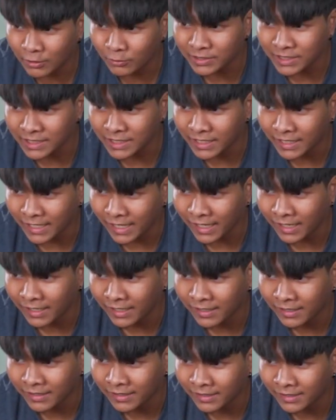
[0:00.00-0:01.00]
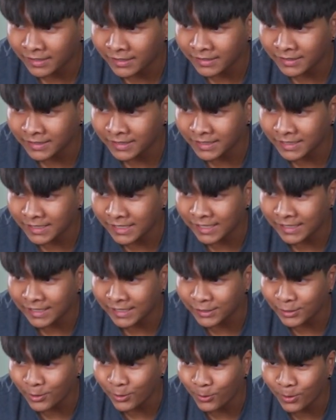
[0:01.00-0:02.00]
นิ้วชี้เลยนะเดี๋ยว
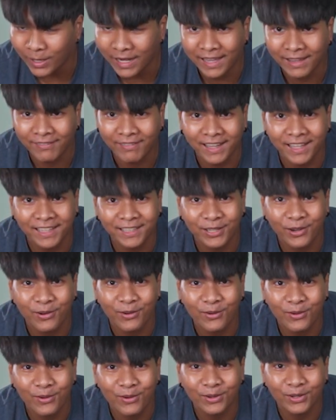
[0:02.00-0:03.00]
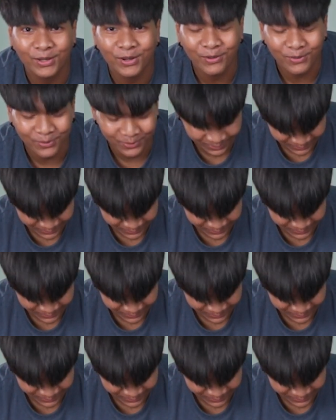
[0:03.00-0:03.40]
เลยโยกนะเห็นไหมโยก